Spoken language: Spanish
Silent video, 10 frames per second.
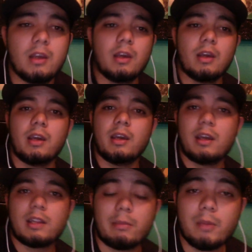
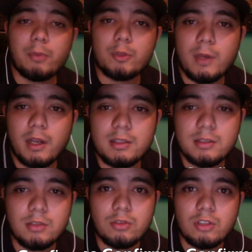Eh, también pues para que se
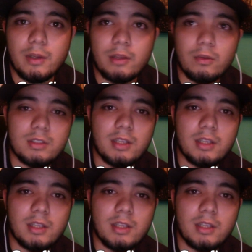estén suscribiendo a este